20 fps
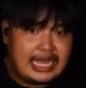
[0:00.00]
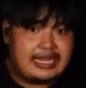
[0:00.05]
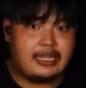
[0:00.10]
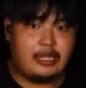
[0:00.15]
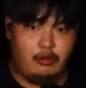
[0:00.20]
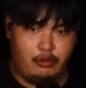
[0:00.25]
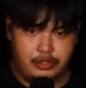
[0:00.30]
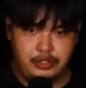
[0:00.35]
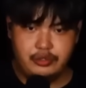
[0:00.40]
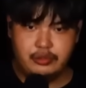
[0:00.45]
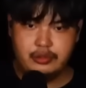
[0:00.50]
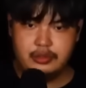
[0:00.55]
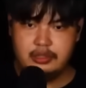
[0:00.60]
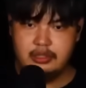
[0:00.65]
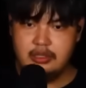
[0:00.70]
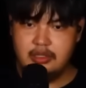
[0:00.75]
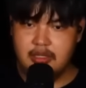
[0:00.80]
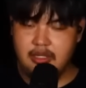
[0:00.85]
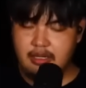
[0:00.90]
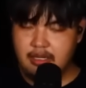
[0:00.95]
ยืนตาถลนอยู่
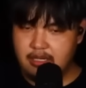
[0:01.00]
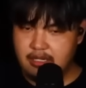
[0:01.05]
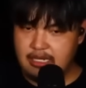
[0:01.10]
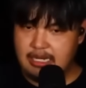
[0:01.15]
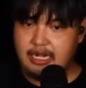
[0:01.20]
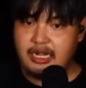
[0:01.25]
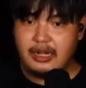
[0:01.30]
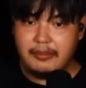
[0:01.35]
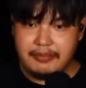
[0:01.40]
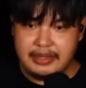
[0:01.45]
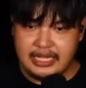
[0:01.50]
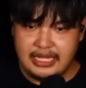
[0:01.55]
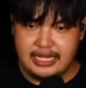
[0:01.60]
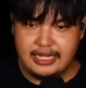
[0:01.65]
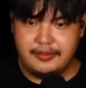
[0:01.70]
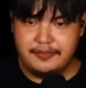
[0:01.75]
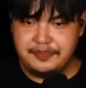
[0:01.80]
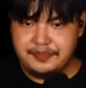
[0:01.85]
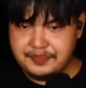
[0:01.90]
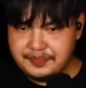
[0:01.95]
แล้วก็
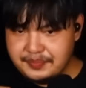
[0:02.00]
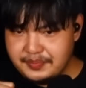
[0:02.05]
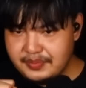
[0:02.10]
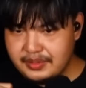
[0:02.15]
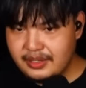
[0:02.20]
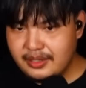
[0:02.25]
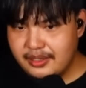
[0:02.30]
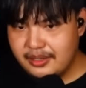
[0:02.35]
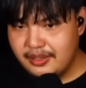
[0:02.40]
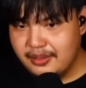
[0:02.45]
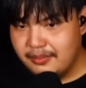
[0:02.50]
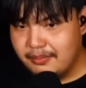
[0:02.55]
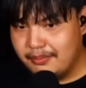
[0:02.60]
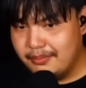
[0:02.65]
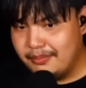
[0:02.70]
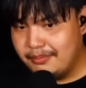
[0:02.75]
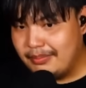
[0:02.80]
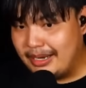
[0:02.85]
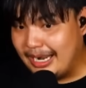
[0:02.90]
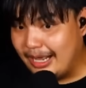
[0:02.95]
มี
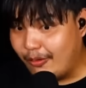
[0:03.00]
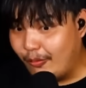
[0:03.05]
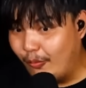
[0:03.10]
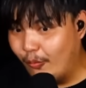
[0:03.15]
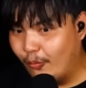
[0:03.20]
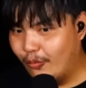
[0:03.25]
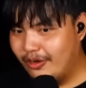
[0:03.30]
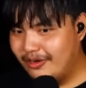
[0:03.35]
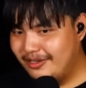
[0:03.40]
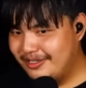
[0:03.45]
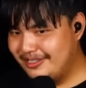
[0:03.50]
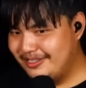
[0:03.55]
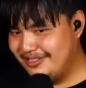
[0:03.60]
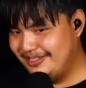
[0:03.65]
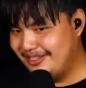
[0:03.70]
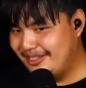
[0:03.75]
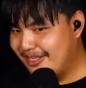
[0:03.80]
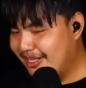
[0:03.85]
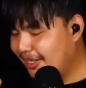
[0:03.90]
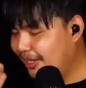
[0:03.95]
บารากุ
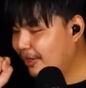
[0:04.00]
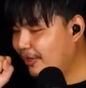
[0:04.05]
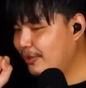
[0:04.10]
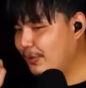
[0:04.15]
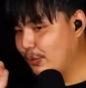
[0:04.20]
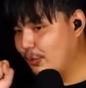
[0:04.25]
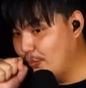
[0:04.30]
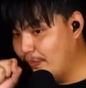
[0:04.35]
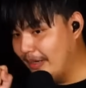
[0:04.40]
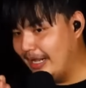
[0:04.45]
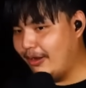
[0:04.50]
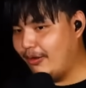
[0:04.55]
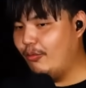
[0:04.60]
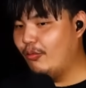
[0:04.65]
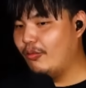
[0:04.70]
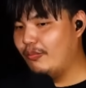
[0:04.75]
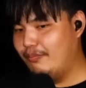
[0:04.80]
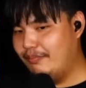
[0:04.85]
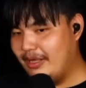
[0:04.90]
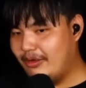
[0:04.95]
ดูบา
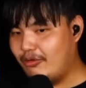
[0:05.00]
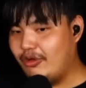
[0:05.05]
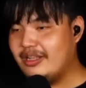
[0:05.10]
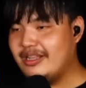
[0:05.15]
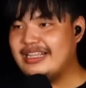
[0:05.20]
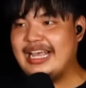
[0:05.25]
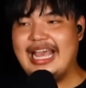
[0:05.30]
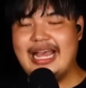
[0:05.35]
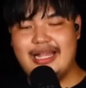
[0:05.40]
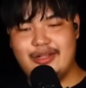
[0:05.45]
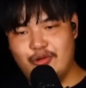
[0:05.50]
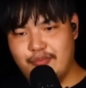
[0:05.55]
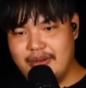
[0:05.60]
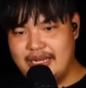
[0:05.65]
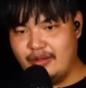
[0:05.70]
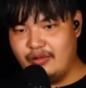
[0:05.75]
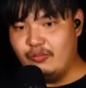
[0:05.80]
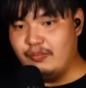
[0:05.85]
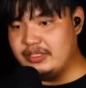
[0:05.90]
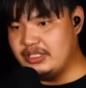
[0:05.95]
รากุ มีคนแก่
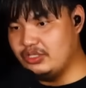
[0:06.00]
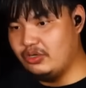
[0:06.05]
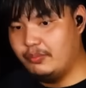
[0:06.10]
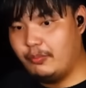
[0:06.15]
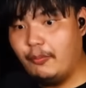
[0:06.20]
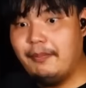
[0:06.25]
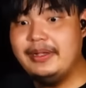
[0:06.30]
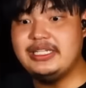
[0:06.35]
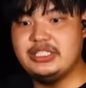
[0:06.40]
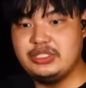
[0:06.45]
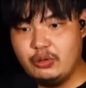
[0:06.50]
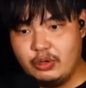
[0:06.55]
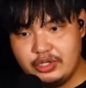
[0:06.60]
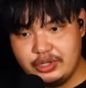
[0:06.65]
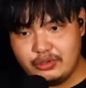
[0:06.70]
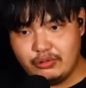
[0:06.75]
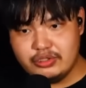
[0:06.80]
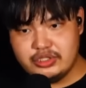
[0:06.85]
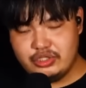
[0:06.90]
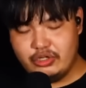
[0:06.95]
ดูบารากุเป็นโซน ผมไปโซ
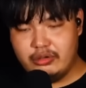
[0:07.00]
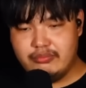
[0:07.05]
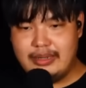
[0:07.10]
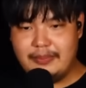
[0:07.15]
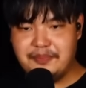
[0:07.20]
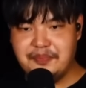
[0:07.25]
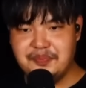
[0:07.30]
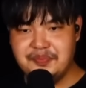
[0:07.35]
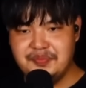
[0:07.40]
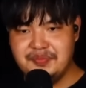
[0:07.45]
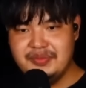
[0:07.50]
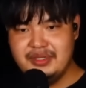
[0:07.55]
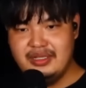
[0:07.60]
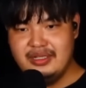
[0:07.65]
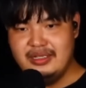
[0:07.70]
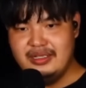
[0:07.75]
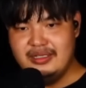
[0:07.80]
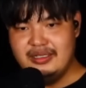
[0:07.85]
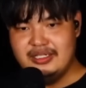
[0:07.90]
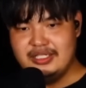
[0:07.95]
นตรงโซนแบบ
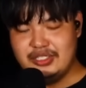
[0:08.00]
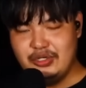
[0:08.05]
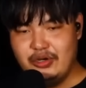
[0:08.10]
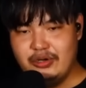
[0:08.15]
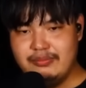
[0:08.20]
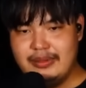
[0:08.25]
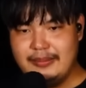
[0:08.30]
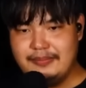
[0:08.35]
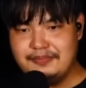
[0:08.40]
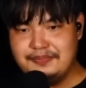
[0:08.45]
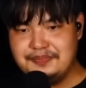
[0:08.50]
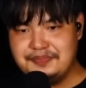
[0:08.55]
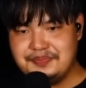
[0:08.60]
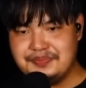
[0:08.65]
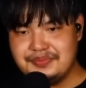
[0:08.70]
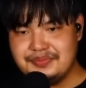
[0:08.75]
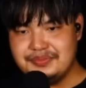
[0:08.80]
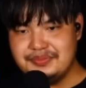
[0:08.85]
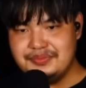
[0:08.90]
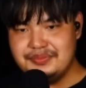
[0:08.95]
โซนแบบ
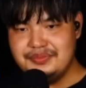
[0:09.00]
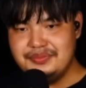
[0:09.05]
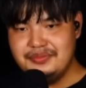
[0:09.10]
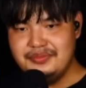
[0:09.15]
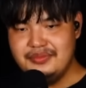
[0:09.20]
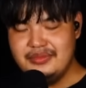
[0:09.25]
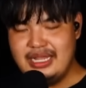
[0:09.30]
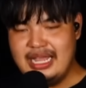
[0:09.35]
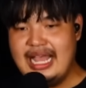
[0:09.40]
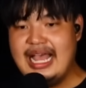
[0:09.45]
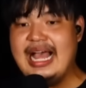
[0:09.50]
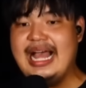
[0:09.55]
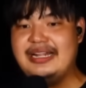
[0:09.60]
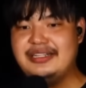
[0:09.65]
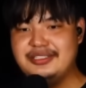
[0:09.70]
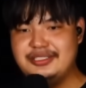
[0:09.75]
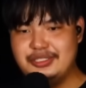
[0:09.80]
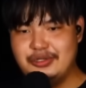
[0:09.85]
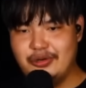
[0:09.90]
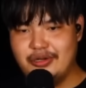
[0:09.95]
อา
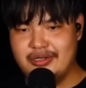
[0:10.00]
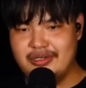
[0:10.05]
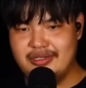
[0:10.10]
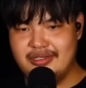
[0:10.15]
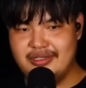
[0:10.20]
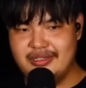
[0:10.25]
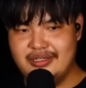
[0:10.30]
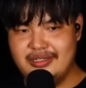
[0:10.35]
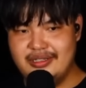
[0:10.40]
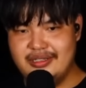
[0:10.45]
หาร โซน